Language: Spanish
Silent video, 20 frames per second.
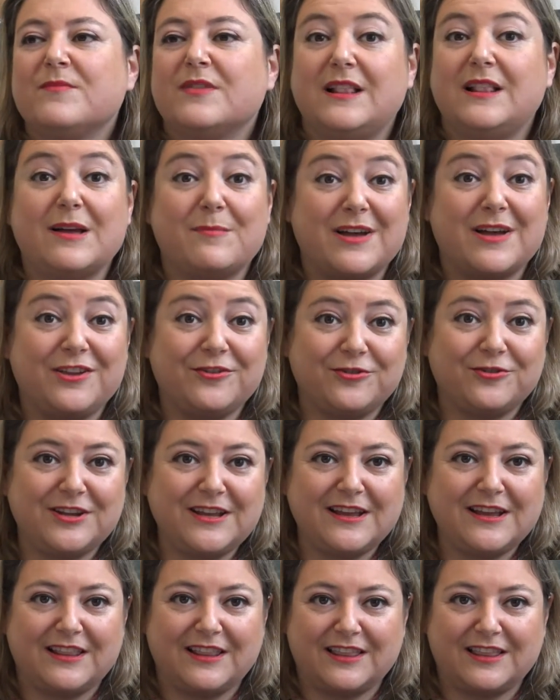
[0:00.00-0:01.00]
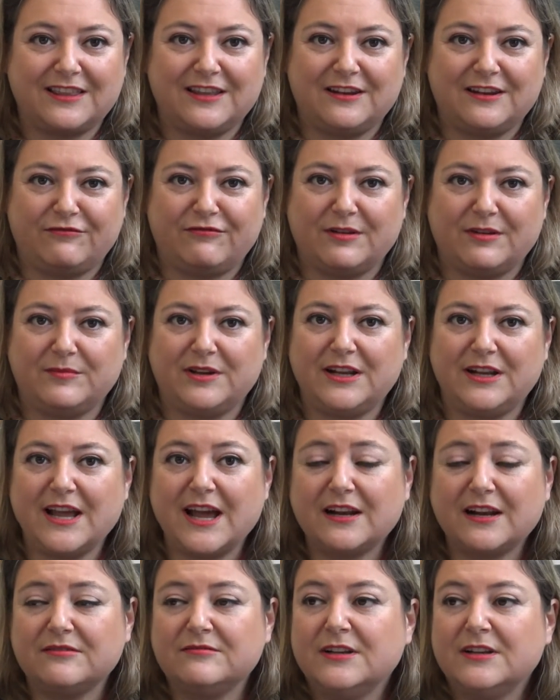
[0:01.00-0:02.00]
la mayoría de cine
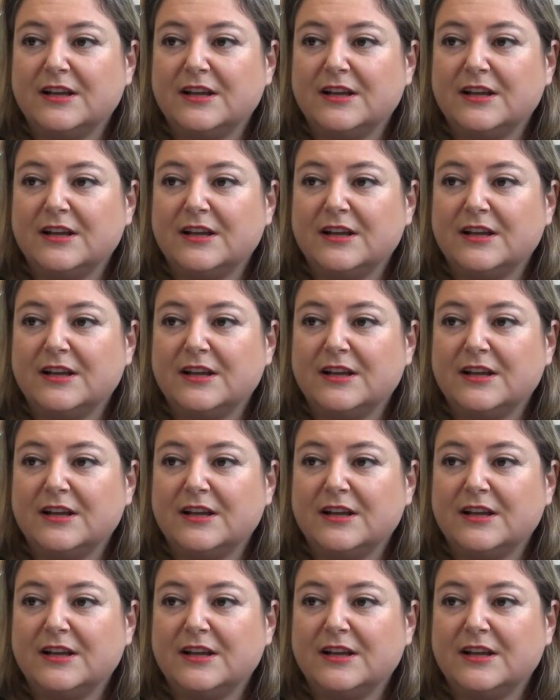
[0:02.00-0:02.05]
familiar